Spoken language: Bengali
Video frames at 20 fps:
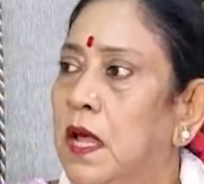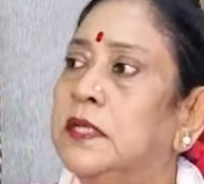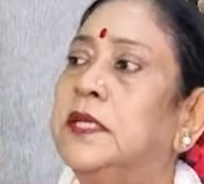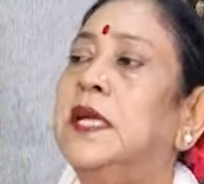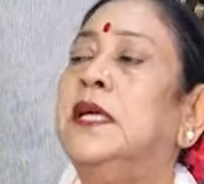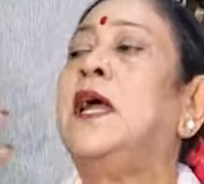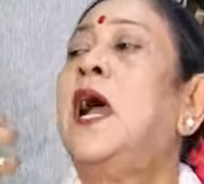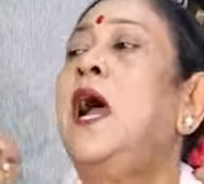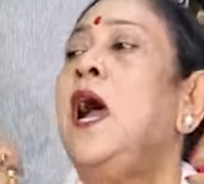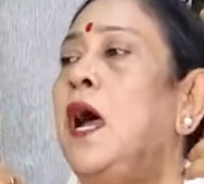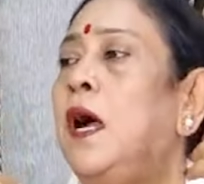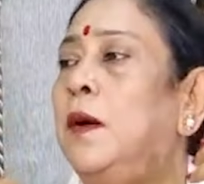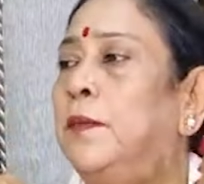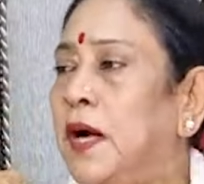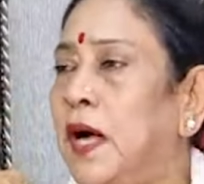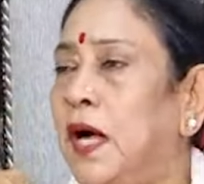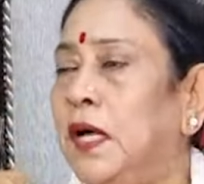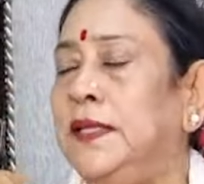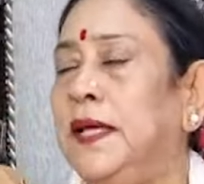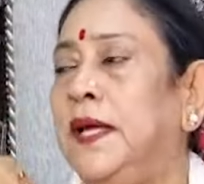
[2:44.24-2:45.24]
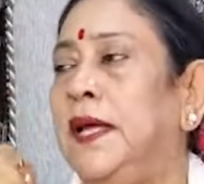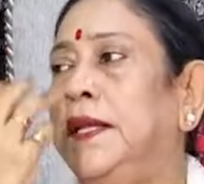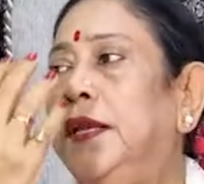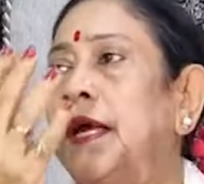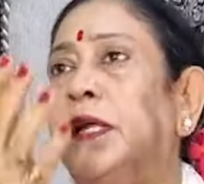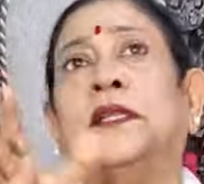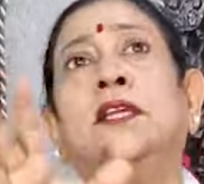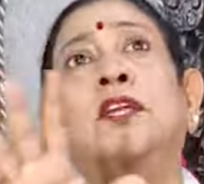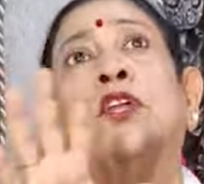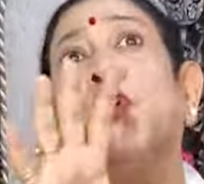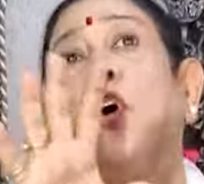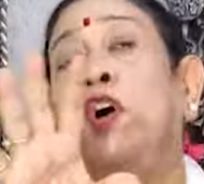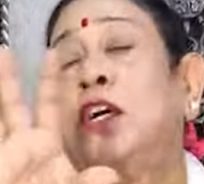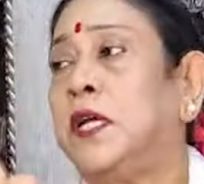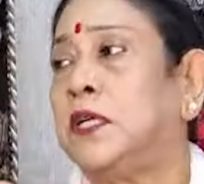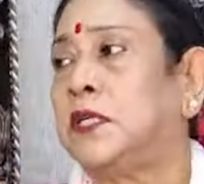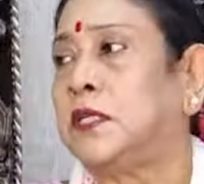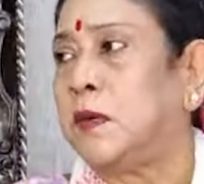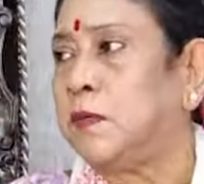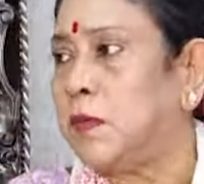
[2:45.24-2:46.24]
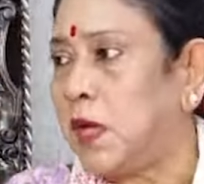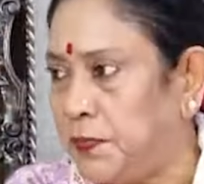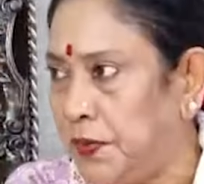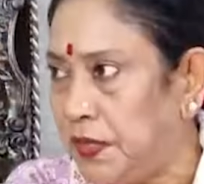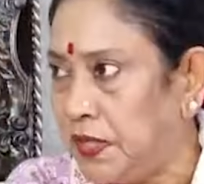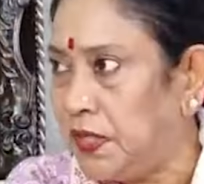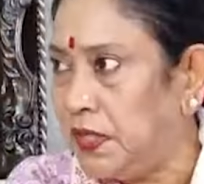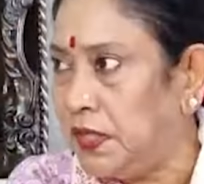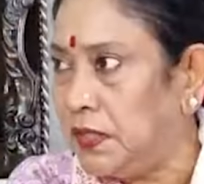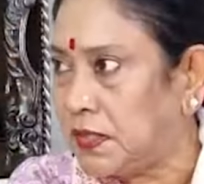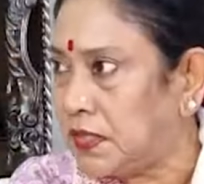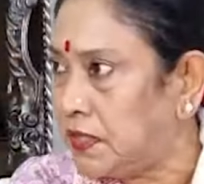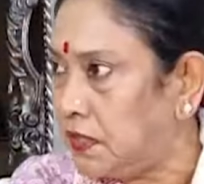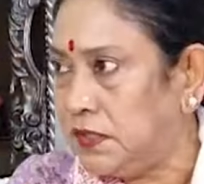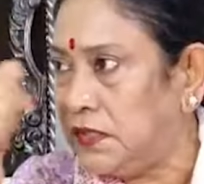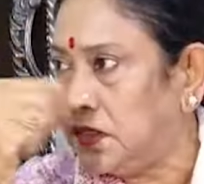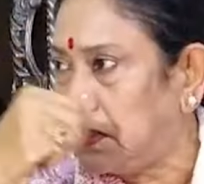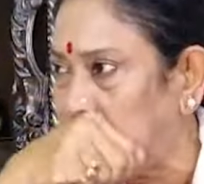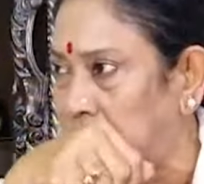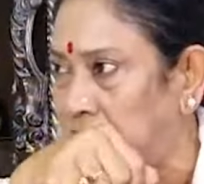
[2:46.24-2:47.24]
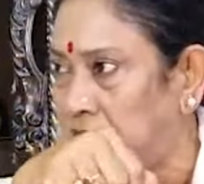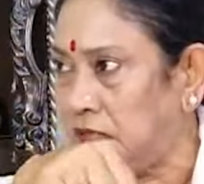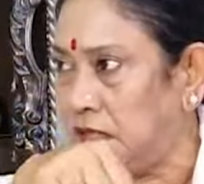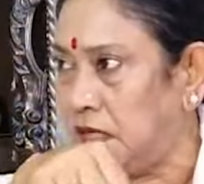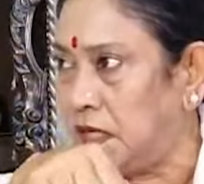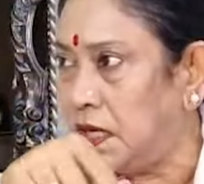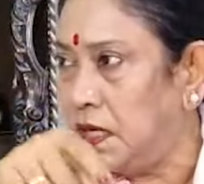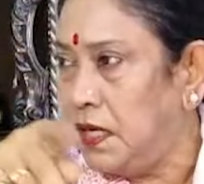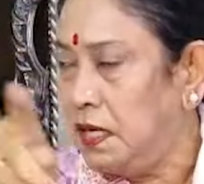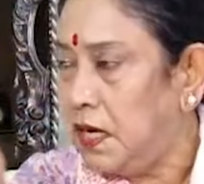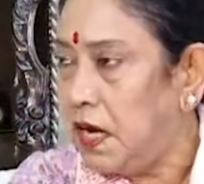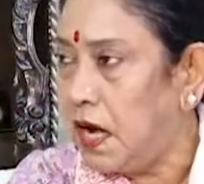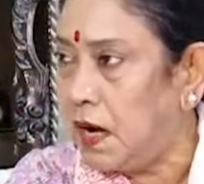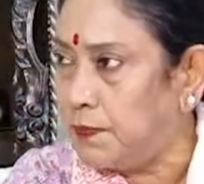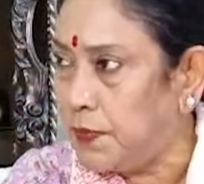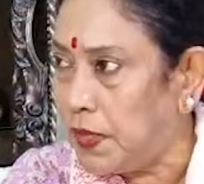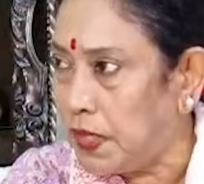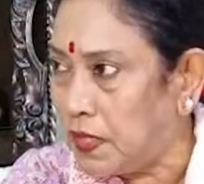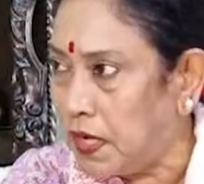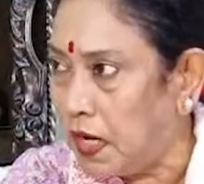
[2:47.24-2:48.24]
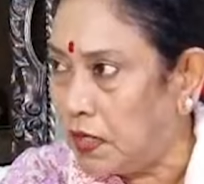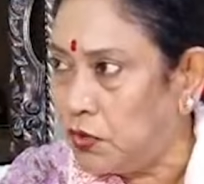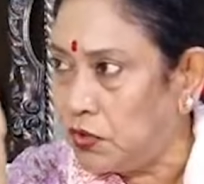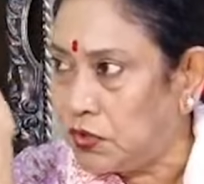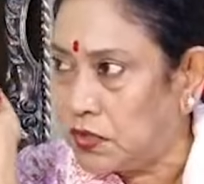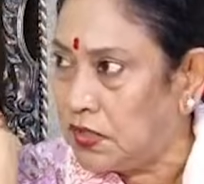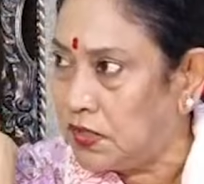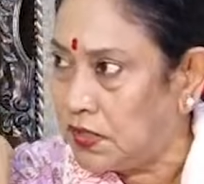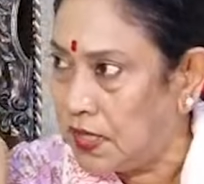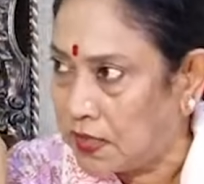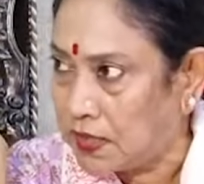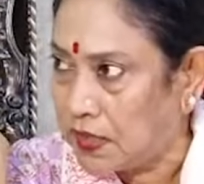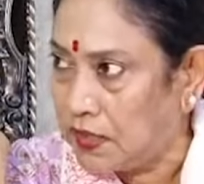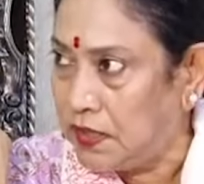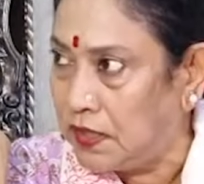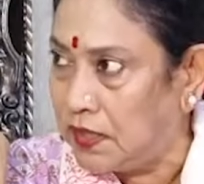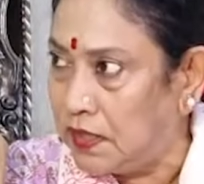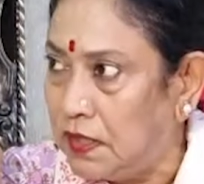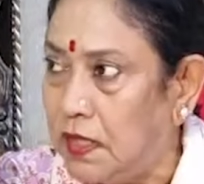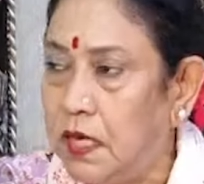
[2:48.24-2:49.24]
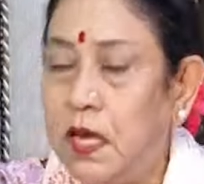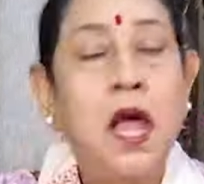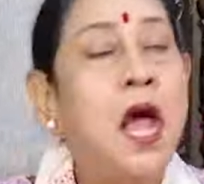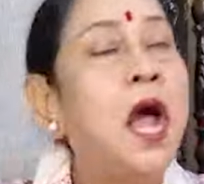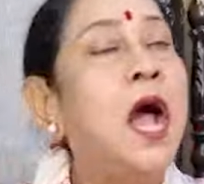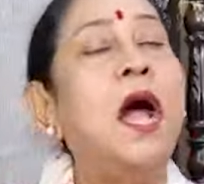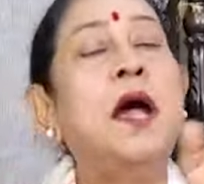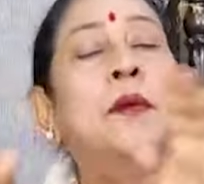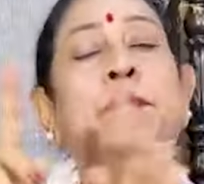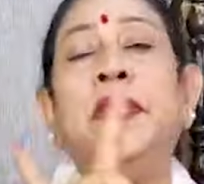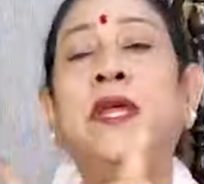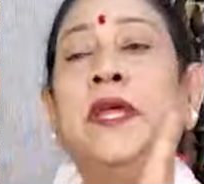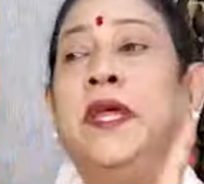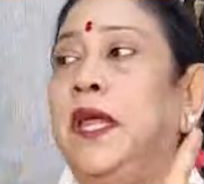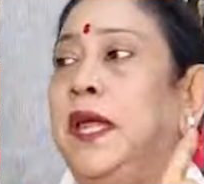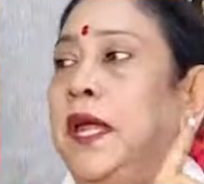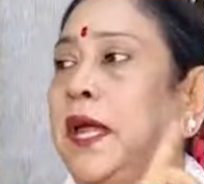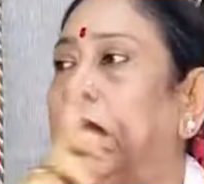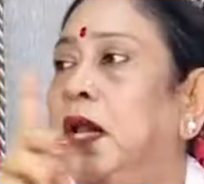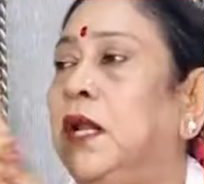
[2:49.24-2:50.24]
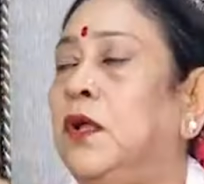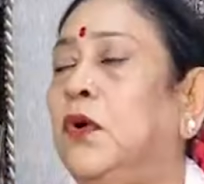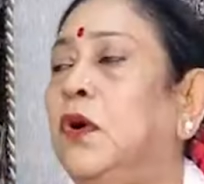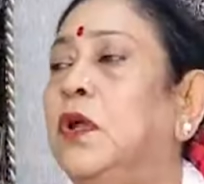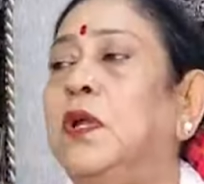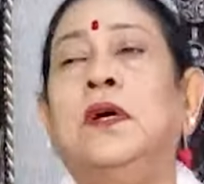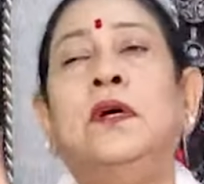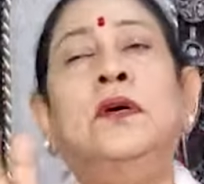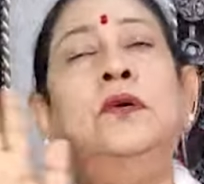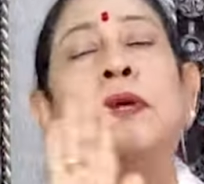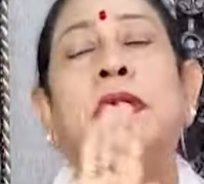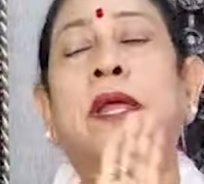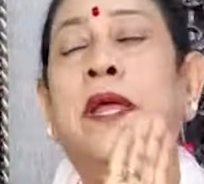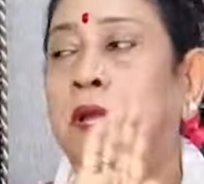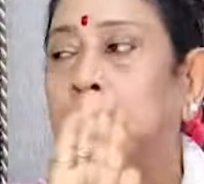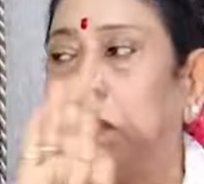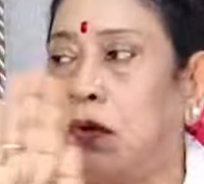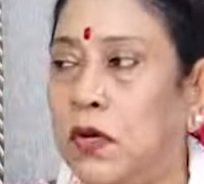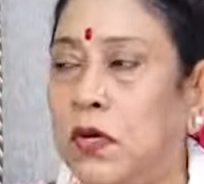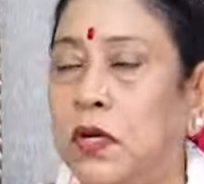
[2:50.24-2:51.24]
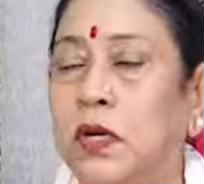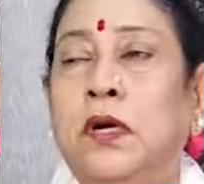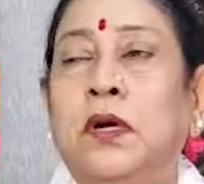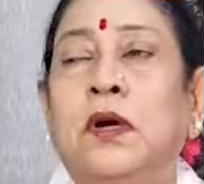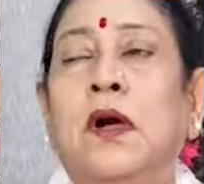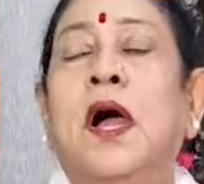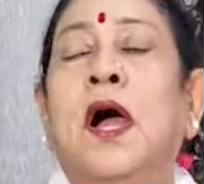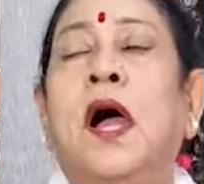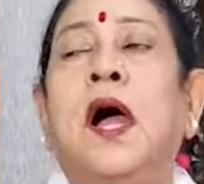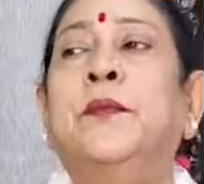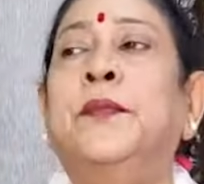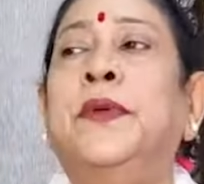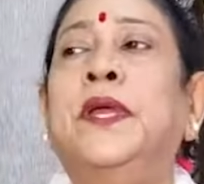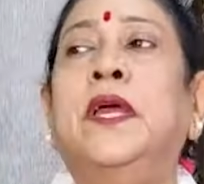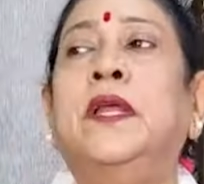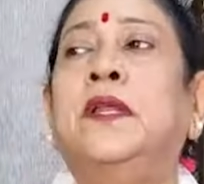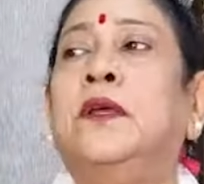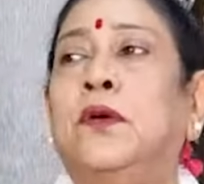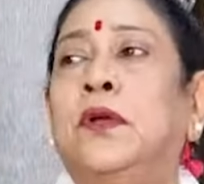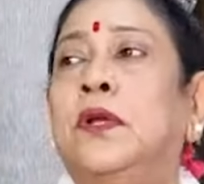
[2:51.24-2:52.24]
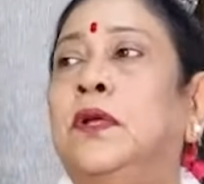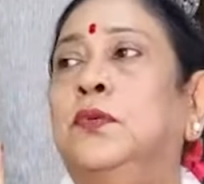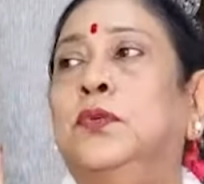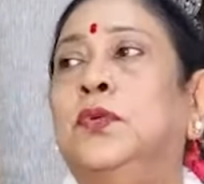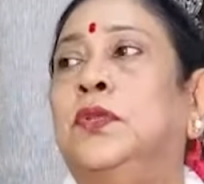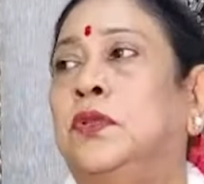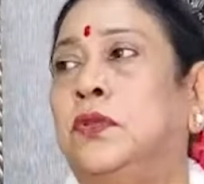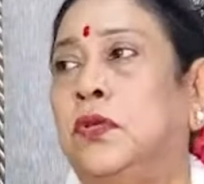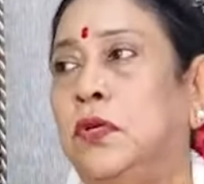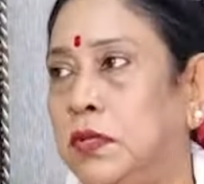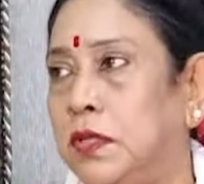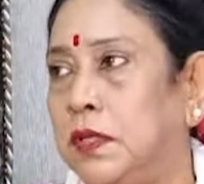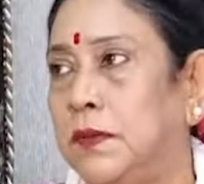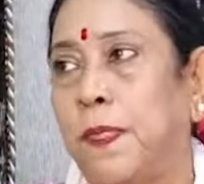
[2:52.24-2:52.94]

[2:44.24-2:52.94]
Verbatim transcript: সেটা আমাদের নেত্রী লোকের সামনে আপনি কি সেদিন ছিলেন না আপনার কাগজ কি দেখেনি আমি এর কোনো এর কোনো আমি এর কোনো উত্তর